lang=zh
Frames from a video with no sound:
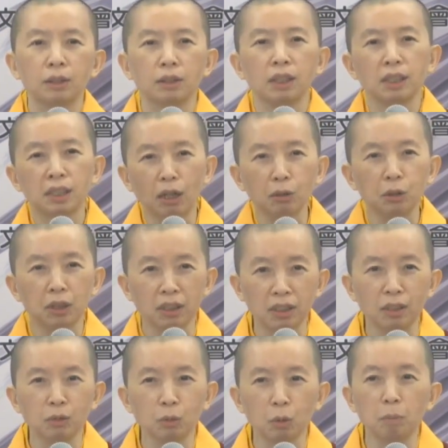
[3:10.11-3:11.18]
就是小学
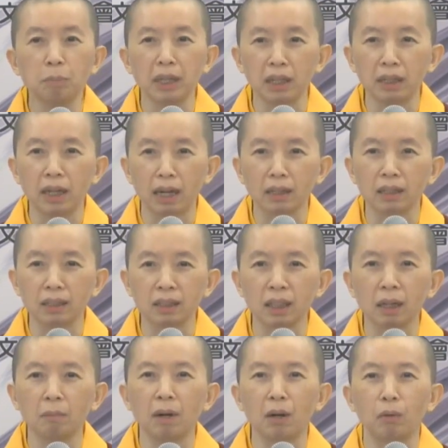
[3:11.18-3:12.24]
生做评量，你知
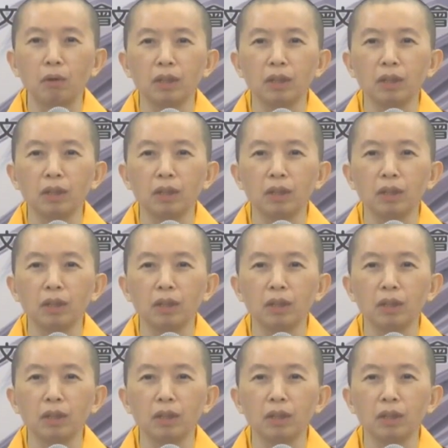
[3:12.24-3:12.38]
道吗？